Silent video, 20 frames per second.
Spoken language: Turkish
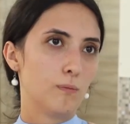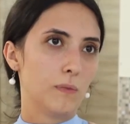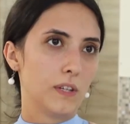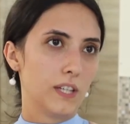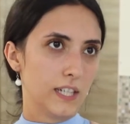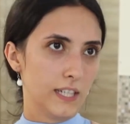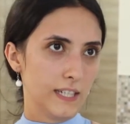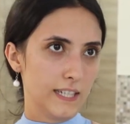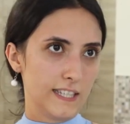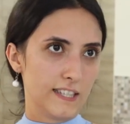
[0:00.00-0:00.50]

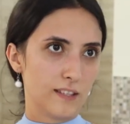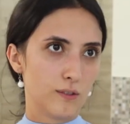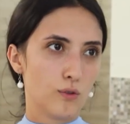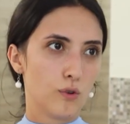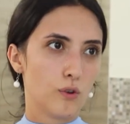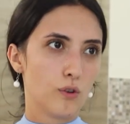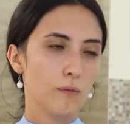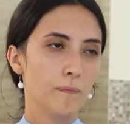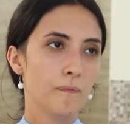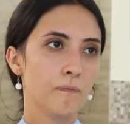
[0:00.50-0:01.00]
olmalarını
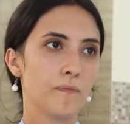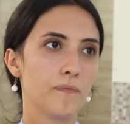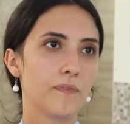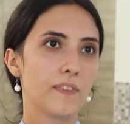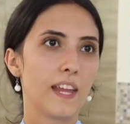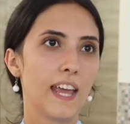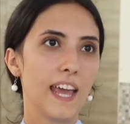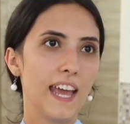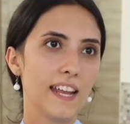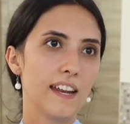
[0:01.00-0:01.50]
istiyorum.
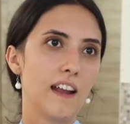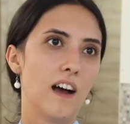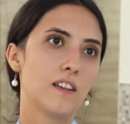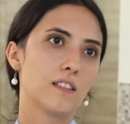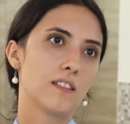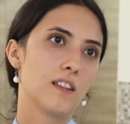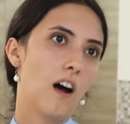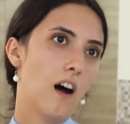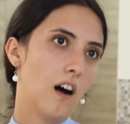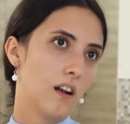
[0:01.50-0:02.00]
En
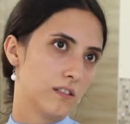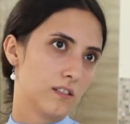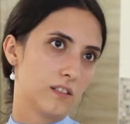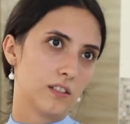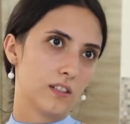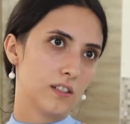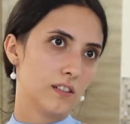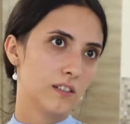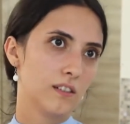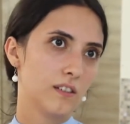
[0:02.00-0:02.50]
az
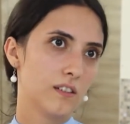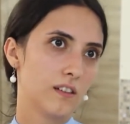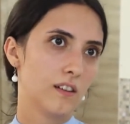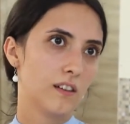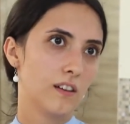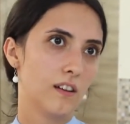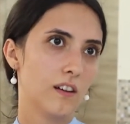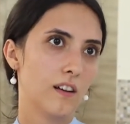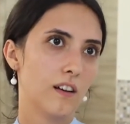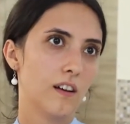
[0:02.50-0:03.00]
6,
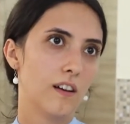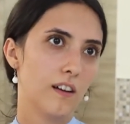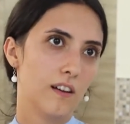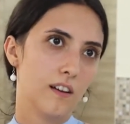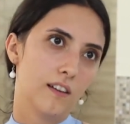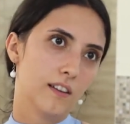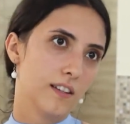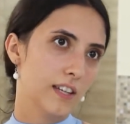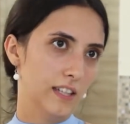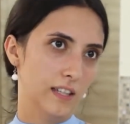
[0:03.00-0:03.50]

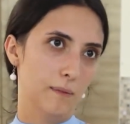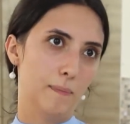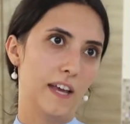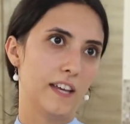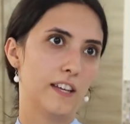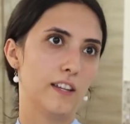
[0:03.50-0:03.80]
7